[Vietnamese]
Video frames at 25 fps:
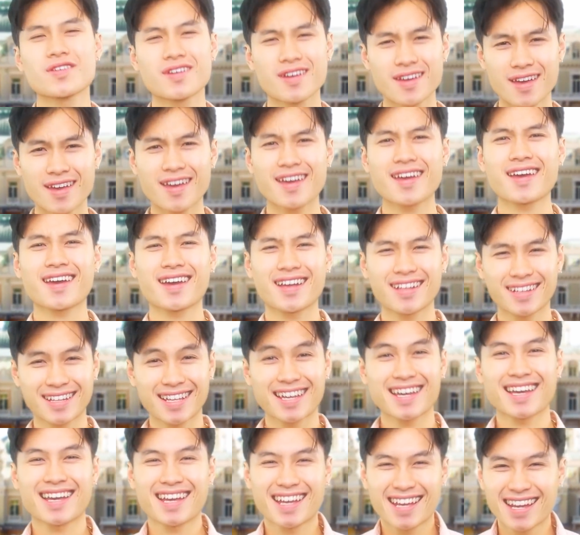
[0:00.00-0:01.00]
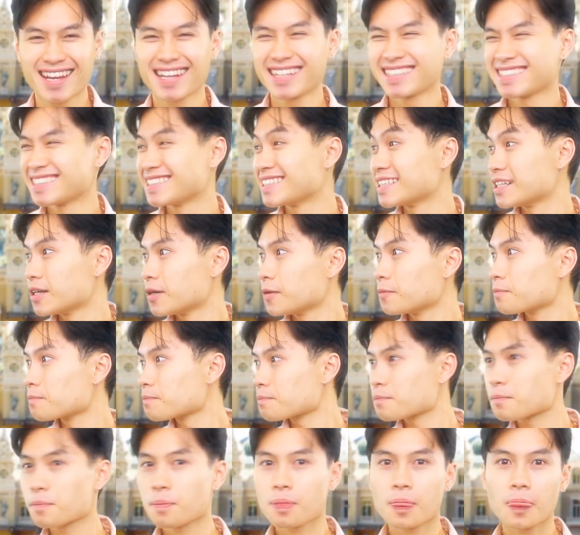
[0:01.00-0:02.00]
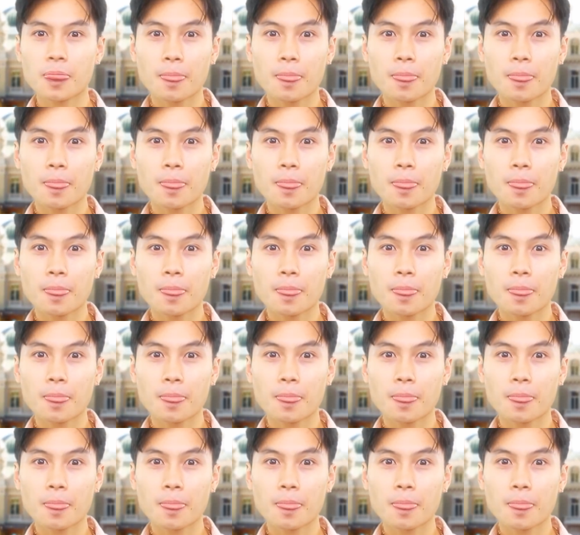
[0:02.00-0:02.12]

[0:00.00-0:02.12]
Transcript: Lúc đầu mình đi nghỉ ở Monaco,